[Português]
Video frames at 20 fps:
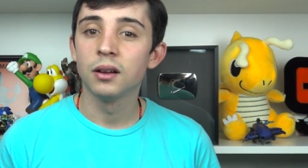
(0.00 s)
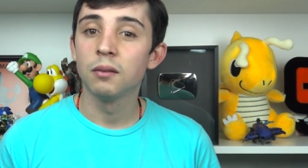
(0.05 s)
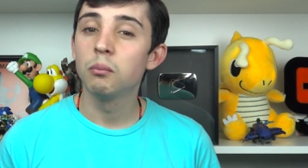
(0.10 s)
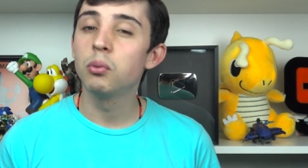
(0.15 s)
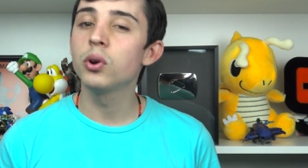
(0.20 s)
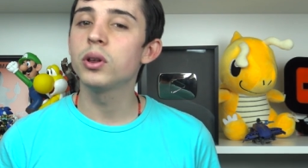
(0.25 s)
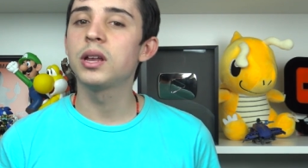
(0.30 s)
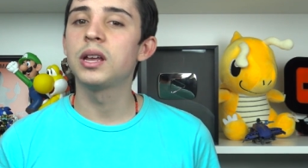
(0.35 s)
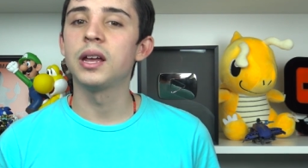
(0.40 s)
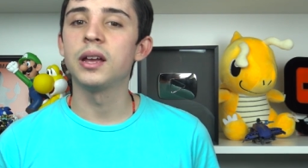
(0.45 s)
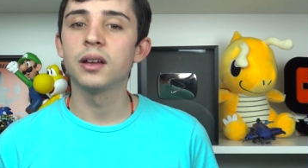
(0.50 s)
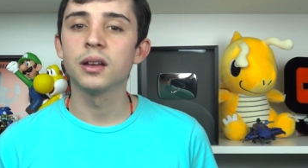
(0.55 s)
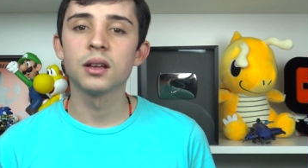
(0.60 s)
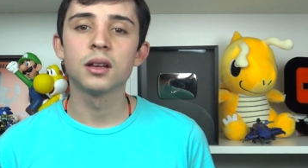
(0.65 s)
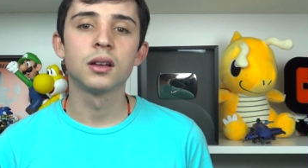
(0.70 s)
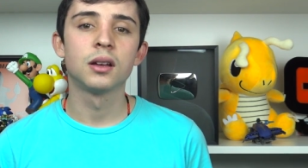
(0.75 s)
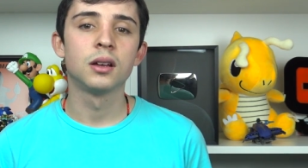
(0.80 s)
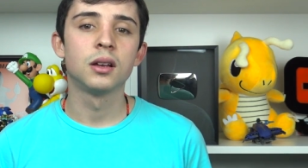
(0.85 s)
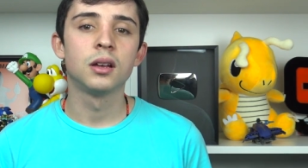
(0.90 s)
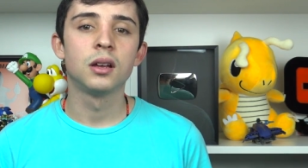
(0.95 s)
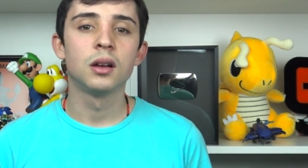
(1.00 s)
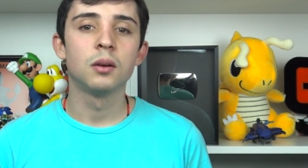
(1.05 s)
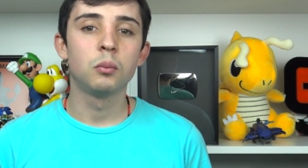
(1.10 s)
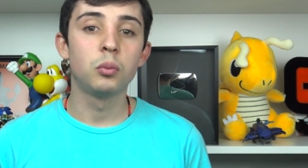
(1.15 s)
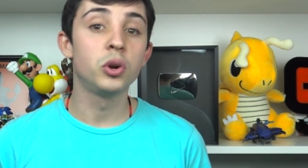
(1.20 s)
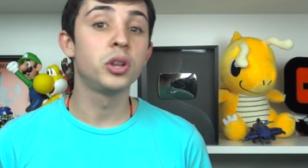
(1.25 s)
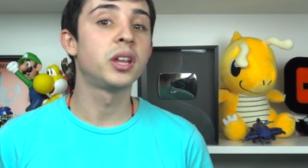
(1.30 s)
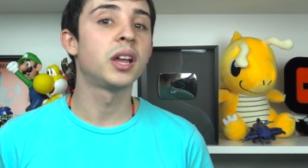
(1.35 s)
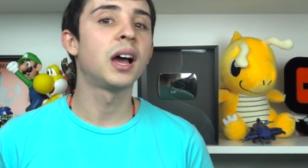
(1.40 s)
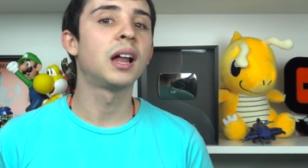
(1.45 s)
Por quê?
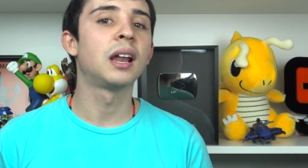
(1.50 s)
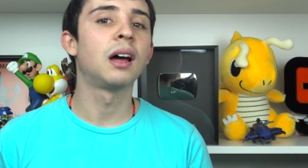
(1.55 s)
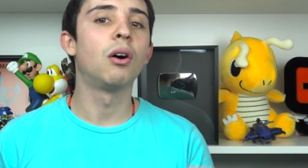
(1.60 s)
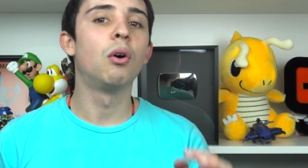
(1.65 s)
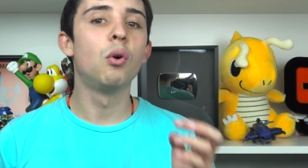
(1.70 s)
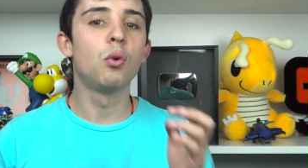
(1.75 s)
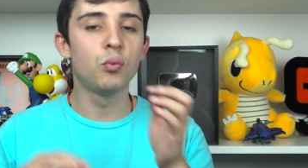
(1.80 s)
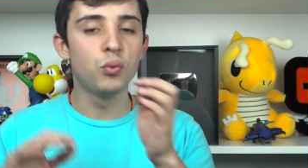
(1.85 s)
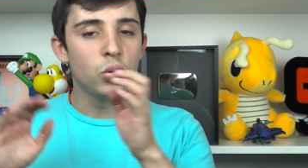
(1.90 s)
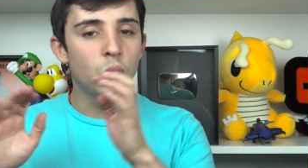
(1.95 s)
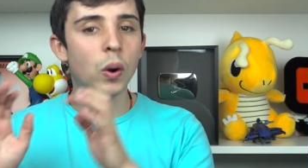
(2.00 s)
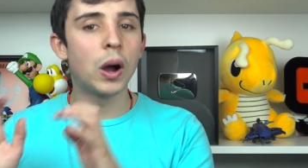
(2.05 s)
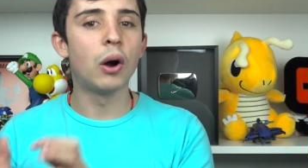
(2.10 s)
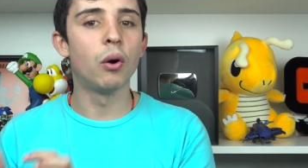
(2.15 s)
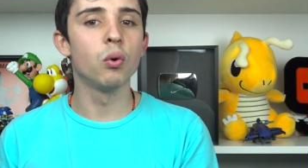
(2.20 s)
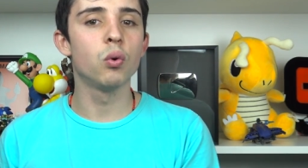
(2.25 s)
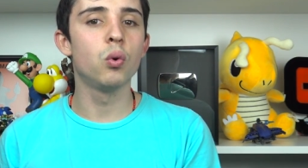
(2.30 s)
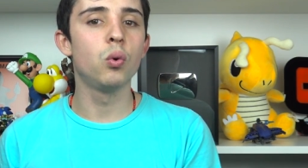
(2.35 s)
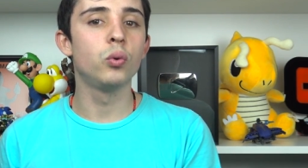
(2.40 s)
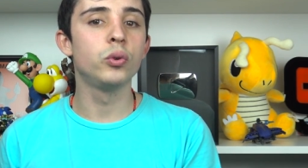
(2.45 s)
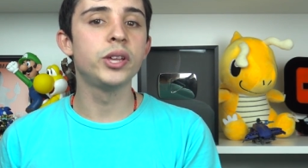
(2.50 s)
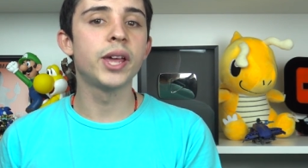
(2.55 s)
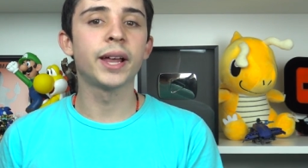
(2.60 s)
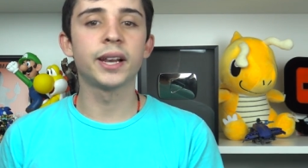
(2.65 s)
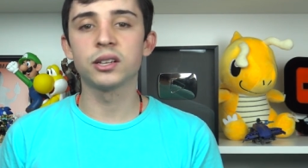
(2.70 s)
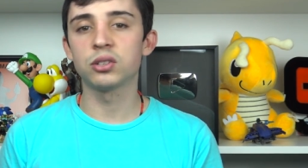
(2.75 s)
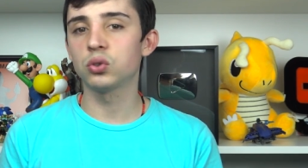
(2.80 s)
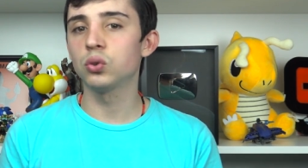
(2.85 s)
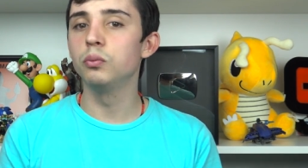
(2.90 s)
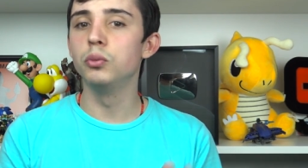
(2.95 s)
Porque ela ouviu algo e
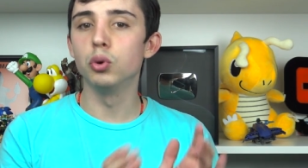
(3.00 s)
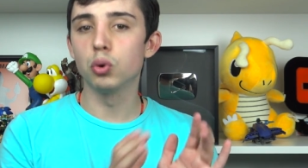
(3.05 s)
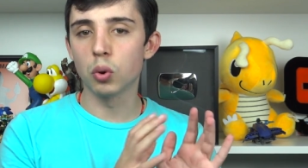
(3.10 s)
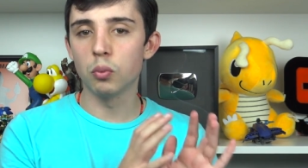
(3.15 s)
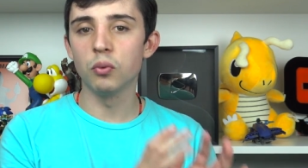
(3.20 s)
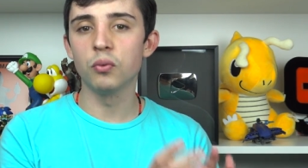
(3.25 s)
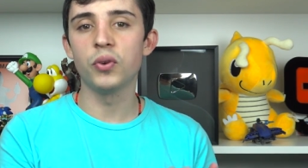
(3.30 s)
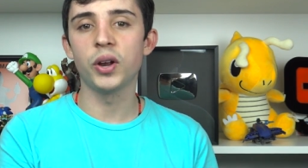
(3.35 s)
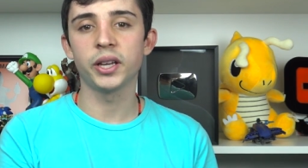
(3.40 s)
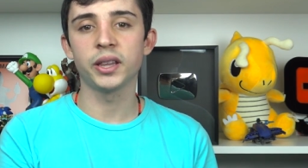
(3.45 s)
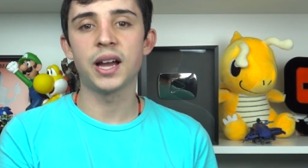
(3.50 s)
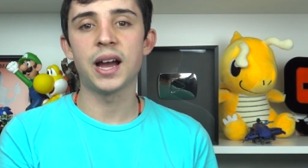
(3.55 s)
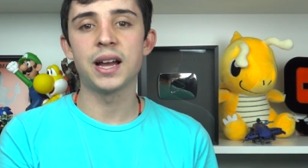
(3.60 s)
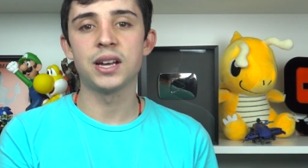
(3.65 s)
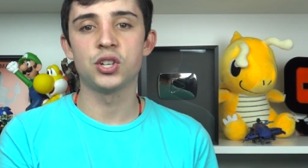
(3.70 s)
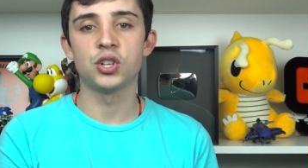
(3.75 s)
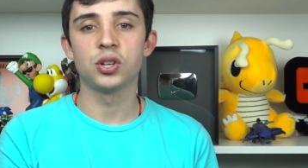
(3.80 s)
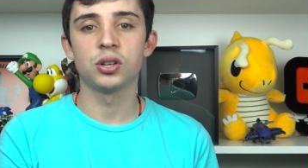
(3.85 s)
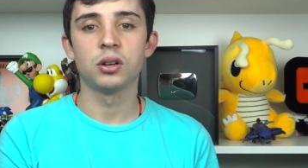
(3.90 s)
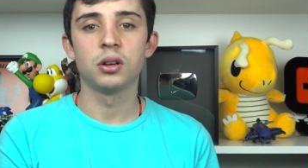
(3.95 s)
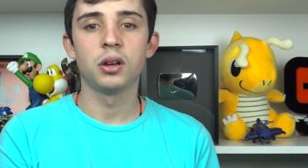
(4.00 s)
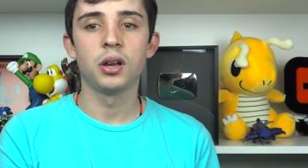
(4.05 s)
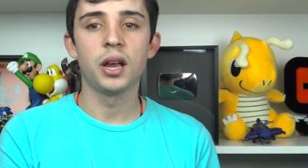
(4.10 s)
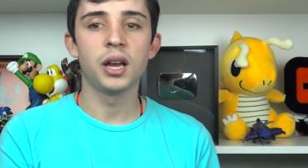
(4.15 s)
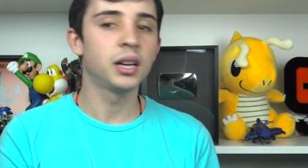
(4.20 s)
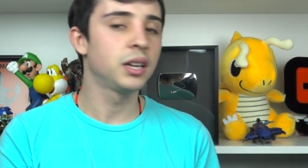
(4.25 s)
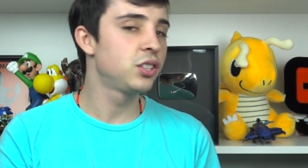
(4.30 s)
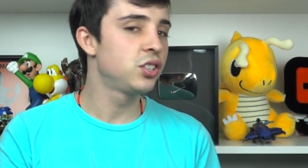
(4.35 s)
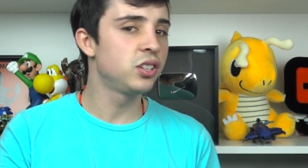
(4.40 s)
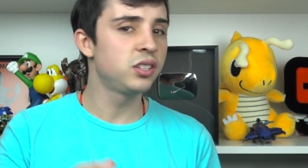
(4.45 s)
ela assumiu como verdade.
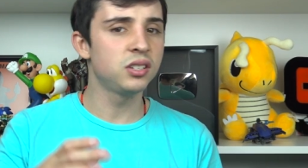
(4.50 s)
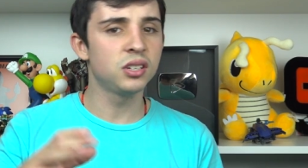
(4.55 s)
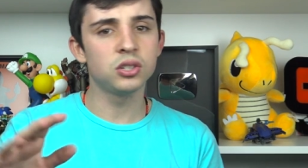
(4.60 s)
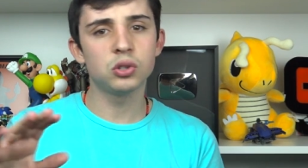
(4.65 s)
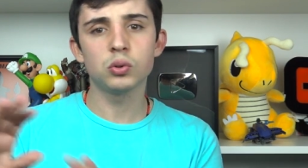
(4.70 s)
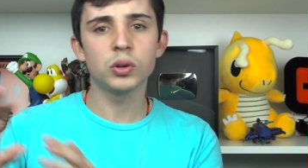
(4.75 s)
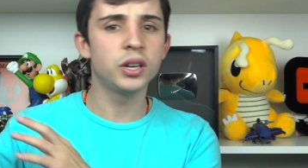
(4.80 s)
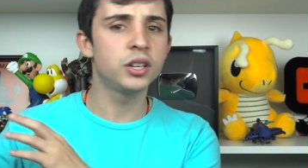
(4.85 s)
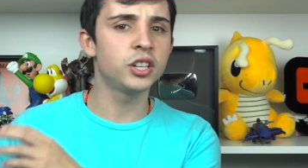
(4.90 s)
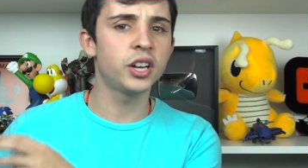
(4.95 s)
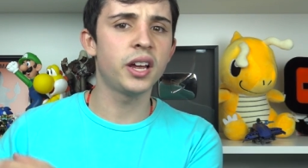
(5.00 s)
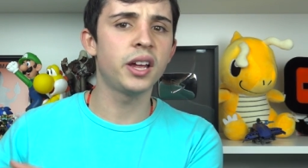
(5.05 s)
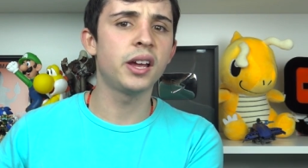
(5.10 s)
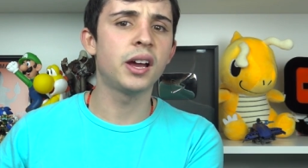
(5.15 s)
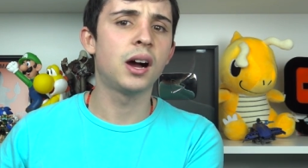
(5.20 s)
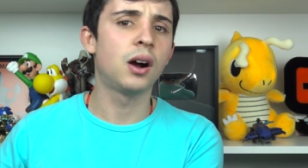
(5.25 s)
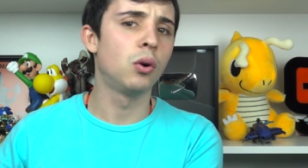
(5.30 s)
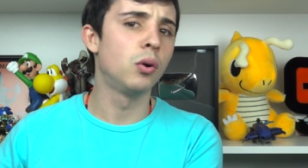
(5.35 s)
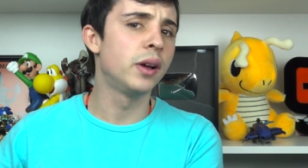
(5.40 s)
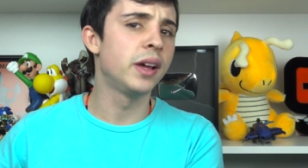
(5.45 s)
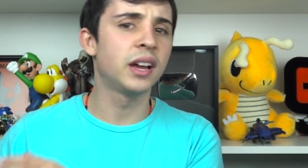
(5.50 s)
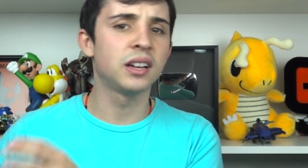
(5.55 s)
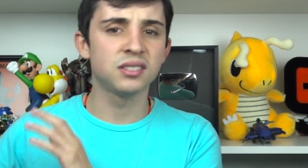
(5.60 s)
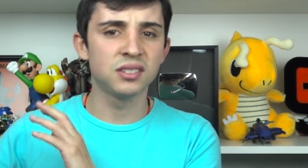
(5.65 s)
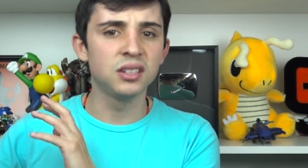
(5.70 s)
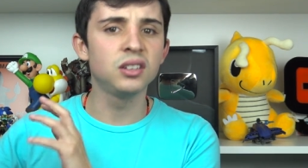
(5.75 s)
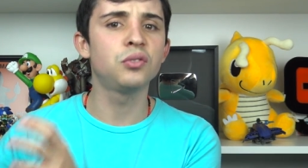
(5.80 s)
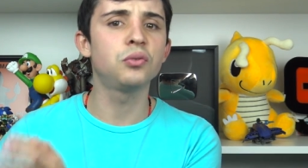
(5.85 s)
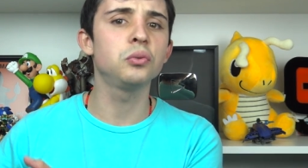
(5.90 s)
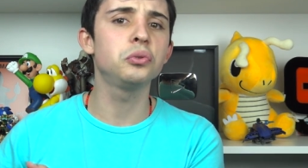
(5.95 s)
Ela disse que isso aí já é real, é
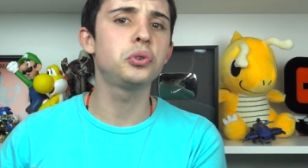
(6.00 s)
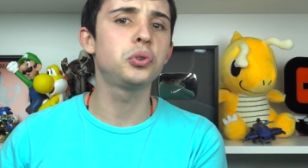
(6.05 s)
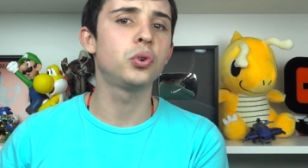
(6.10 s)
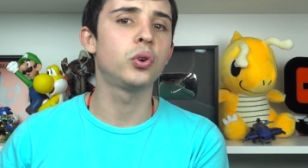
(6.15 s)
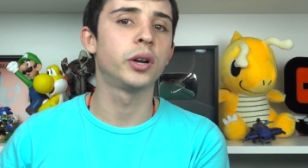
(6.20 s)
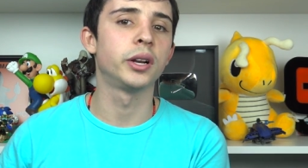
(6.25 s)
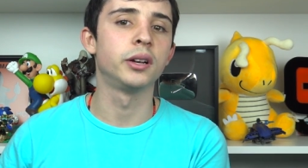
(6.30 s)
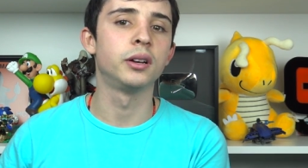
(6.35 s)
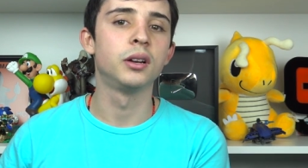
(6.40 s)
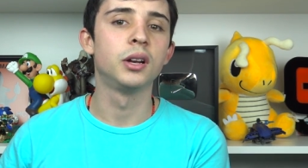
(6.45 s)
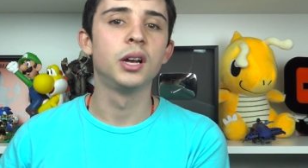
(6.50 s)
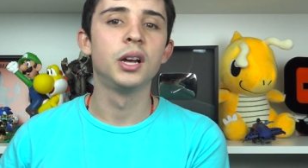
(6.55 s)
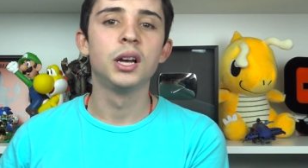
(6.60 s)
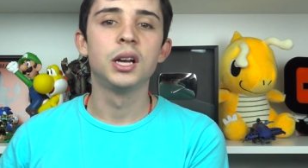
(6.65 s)
assim que funciona.